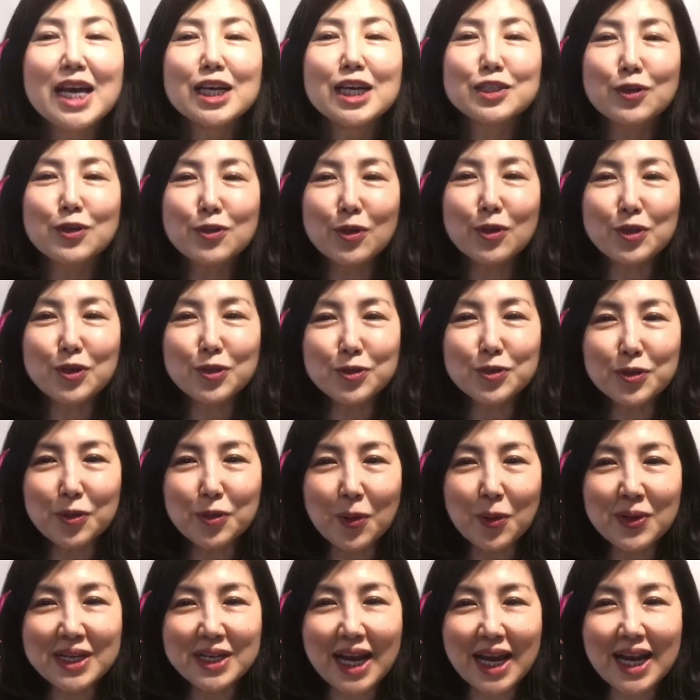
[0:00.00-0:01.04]
その球
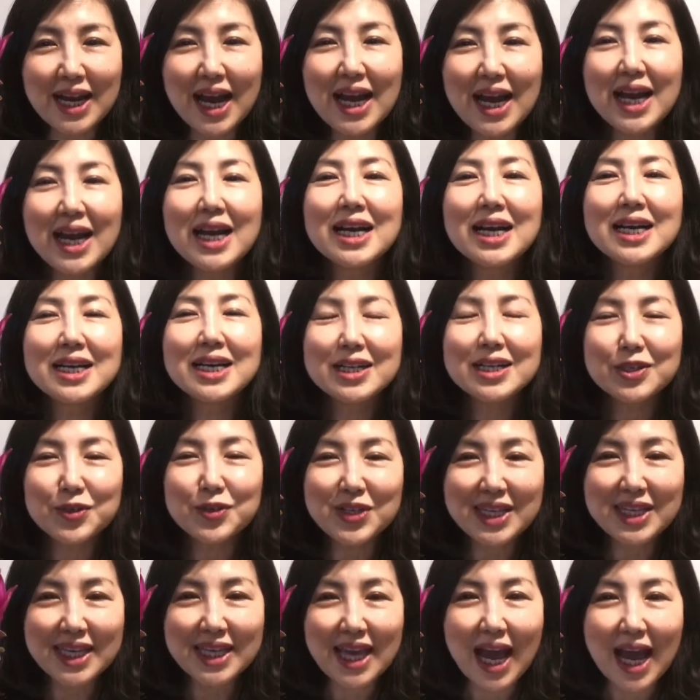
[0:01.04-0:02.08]
根から
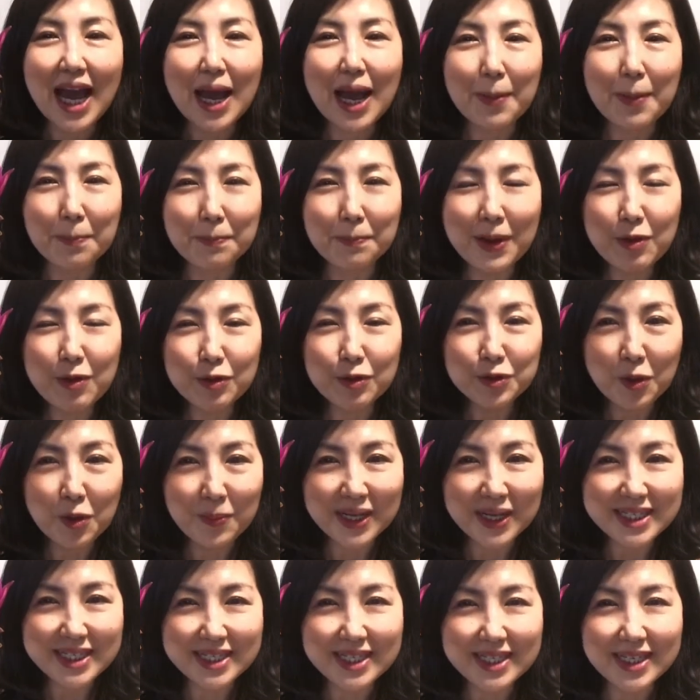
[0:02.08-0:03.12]
茎や葉っぱを伸
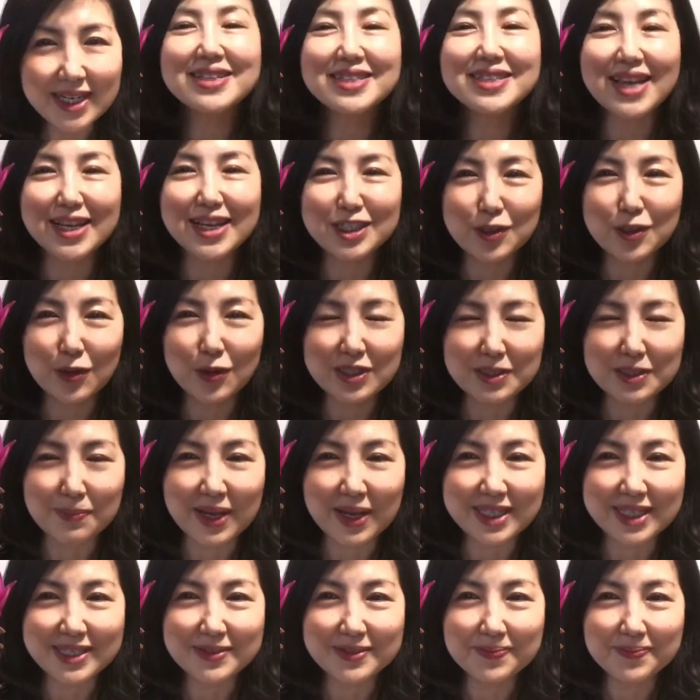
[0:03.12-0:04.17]
ばし成長し
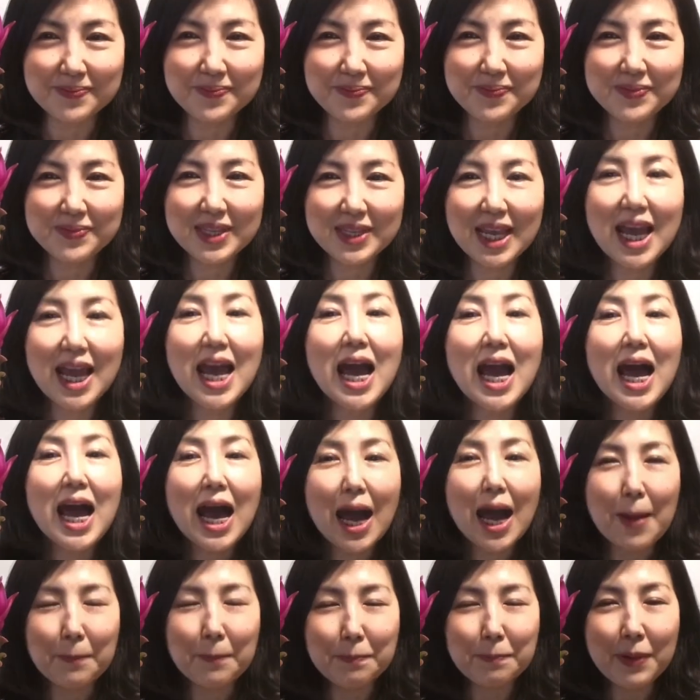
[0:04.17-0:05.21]
ます。
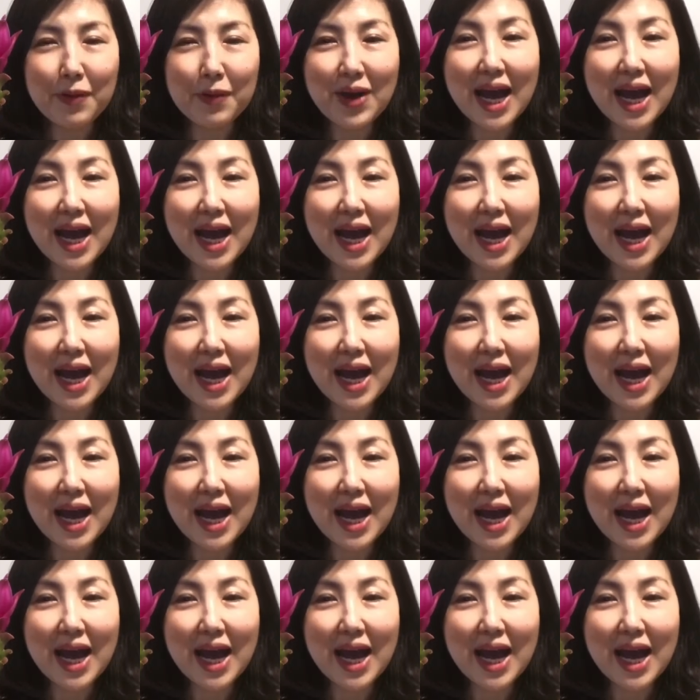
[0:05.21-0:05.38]
葉っぱ